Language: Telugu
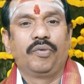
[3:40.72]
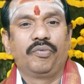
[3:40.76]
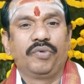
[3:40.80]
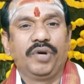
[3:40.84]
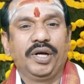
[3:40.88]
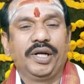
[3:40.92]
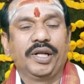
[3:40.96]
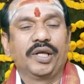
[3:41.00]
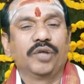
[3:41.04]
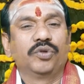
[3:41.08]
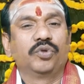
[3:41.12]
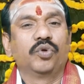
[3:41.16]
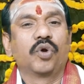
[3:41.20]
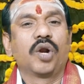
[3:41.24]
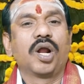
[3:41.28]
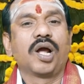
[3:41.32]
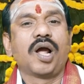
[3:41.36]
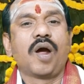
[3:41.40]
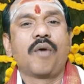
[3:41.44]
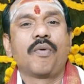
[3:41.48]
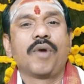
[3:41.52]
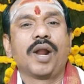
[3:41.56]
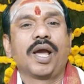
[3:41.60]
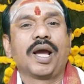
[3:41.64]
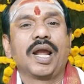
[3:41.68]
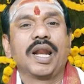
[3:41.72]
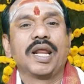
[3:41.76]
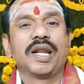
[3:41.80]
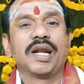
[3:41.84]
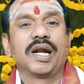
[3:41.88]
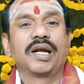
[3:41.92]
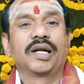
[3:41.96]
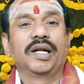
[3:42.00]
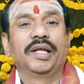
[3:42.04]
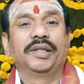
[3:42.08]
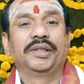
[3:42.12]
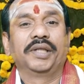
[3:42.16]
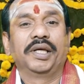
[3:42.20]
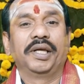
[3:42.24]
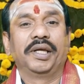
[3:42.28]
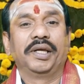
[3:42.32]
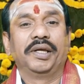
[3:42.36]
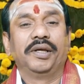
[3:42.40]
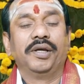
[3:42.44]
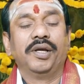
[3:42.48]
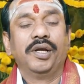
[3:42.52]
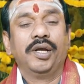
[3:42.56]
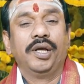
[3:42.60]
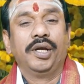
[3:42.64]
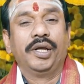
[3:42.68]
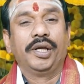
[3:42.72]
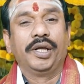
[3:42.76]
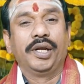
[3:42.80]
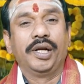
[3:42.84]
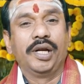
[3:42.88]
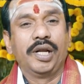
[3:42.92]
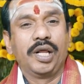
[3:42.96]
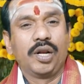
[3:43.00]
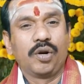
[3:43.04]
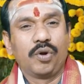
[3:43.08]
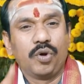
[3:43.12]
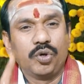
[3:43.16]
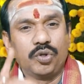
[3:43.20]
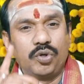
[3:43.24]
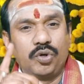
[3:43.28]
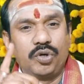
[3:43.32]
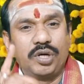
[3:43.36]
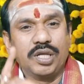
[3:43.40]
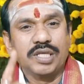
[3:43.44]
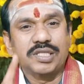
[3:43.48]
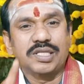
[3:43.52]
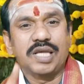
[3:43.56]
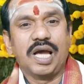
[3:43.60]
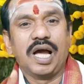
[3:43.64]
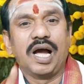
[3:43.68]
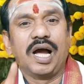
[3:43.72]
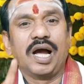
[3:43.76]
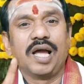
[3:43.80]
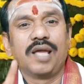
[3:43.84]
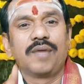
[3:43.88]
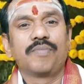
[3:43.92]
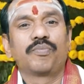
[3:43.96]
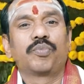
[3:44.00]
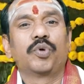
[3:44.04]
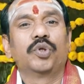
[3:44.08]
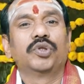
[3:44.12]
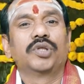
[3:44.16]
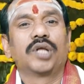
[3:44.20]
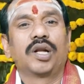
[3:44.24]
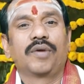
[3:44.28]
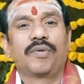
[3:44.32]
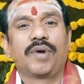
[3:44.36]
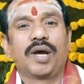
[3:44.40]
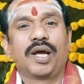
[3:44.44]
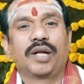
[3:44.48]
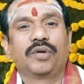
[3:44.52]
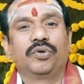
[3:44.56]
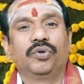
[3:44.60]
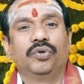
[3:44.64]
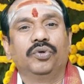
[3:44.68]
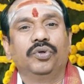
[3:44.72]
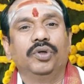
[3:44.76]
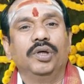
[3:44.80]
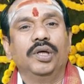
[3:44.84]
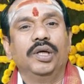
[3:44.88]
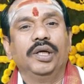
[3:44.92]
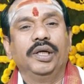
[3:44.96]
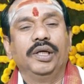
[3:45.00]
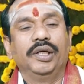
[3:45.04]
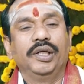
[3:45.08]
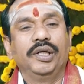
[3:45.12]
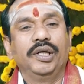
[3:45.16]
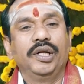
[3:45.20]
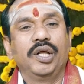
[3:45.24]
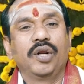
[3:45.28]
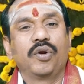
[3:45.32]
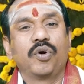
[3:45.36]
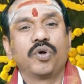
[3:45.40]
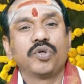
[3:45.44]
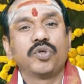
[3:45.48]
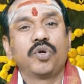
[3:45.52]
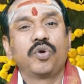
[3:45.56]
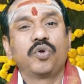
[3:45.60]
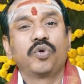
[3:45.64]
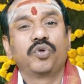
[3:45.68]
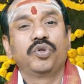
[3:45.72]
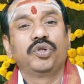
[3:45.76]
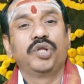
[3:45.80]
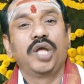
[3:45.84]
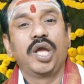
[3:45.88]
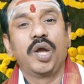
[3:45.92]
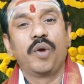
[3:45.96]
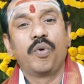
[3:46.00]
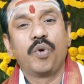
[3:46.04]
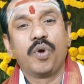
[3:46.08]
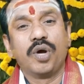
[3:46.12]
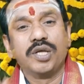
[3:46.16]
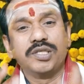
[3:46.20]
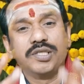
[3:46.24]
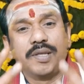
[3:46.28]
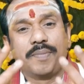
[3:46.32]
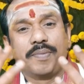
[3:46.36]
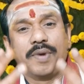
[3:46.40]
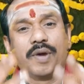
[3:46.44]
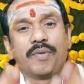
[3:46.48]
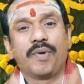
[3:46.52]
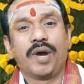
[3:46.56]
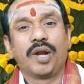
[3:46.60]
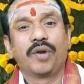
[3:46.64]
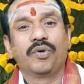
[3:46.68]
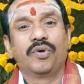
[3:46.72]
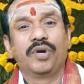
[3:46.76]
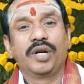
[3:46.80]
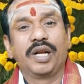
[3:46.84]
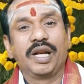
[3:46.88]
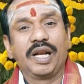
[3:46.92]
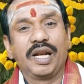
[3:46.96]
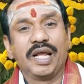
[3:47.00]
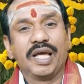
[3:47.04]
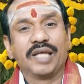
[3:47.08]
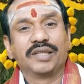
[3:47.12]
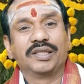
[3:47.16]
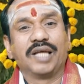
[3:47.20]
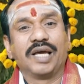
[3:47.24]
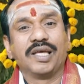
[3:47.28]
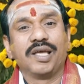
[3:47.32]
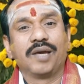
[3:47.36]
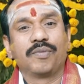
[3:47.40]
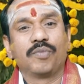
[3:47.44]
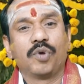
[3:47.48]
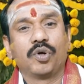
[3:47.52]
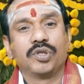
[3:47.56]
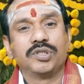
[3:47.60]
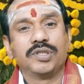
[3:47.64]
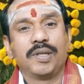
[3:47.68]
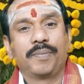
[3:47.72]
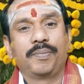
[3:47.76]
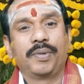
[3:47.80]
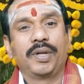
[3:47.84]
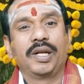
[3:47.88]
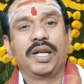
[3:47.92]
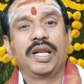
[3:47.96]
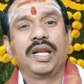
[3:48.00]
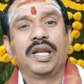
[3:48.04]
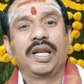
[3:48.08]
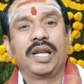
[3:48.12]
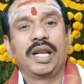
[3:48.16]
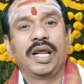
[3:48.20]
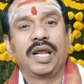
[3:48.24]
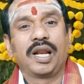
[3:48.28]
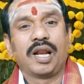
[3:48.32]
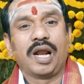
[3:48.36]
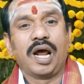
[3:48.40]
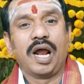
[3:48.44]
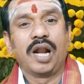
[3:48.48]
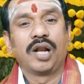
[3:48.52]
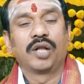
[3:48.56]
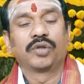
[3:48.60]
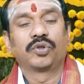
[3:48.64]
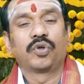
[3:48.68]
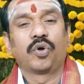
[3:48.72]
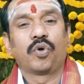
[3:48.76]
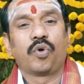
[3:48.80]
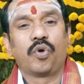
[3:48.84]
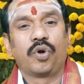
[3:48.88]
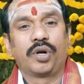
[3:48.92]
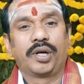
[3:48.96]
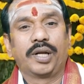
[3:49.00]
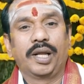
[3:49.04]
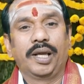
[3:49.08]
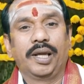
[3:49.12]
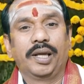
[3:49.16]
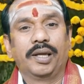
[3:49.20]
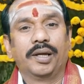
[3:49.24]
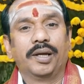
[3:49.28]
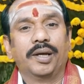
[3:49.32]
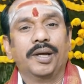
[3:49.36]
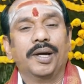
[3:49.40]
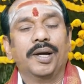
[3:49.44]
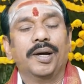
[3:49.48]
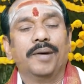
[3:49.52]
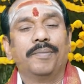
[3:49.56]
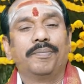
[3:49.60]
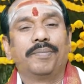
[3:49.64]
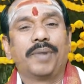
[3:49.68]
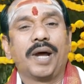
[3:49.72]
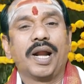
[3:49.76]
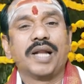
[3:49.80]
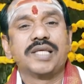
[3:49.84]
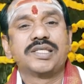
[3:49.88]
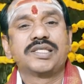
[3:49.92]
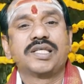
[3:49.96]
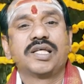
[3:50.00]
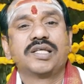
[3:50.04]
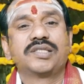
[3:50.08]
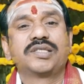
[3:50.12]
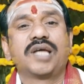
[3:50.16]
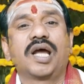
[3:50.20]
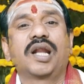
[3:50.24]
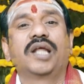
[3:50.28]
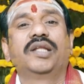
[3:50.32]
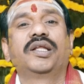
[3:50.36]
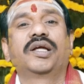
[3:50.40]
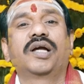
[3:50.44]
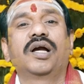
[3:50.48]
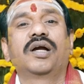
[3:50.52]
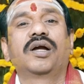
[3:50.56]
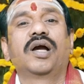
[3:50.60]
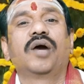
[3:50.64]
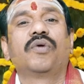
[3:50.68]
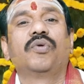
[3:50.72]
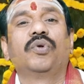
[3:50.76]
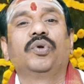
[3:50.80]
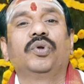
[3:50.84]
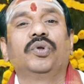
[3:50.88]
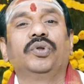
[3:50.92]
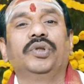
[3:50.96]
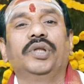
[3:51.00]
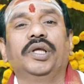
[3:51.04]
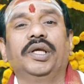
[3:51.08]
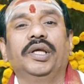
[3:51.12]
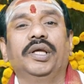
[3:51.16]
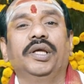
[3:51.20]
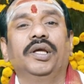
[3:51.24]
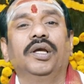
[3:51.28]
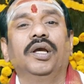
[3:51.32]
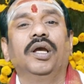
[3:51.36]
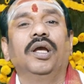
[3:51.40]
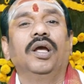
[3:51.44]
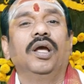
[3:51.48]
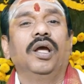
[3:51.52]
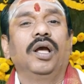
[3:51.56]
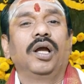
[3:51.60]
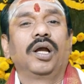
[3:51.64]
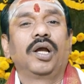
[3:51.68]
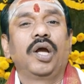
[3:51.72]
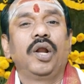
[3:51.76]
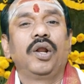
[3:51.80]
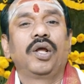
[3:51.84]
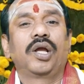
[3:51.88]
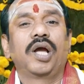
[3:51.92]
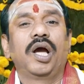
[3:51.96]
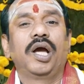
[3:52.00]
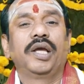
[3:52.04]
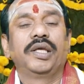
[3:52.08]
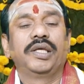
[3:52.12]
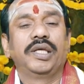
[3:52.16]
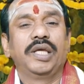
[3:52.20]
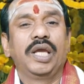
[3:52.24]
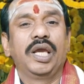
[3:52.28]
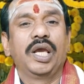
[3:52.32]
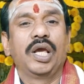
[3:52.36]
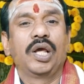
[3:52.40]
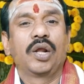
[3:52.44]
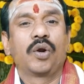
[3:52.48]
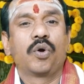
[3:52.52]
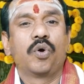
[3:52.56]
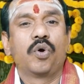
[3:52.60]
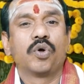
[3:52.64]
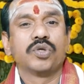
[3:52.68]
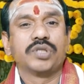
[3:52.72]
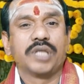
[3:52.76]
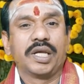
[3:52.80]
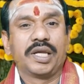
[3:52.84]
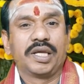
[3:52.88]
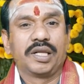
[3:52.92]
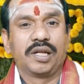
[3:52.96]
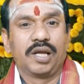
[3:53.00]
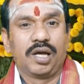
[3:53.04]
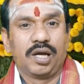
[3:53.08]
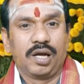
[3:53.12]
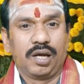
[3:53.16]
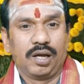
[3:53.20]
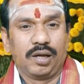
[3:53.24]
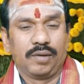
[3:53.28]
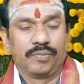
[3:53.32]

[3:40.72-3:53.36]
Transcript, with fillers: వీటికి దూరంగా ఉండగలిగినట్లయితే ఇన్ని రోజులు నీ సహాయం పొందినవారు ఇన్ని రోజులు నువ్వు దేవుడు అని చెప్పిన వాళ్ళు నిన్నే దయ్యము అని చెప్పి నిన్నే రాళ్లతో కొట్టే పరిస్థితి చాలా అధికంగా ఉంటుంది కనుక ఏ రోజైనా